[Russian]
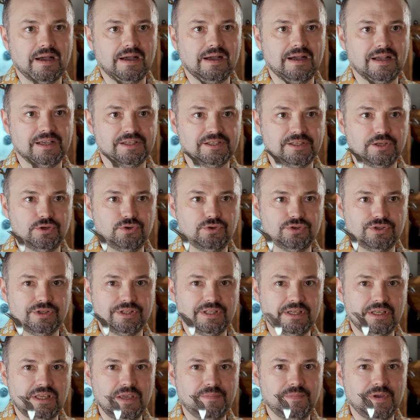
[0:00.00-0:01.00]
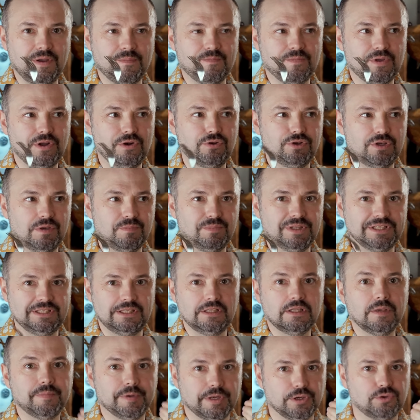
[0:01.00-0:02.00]
а остается такими легкими
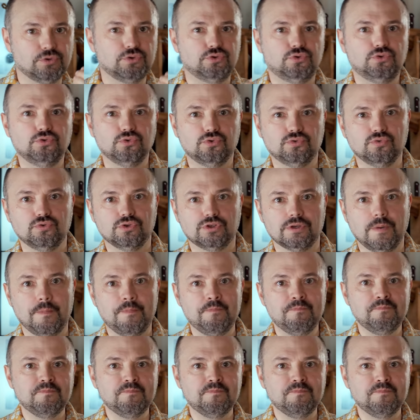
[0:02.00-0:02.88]
пластинками, которые чувствуются.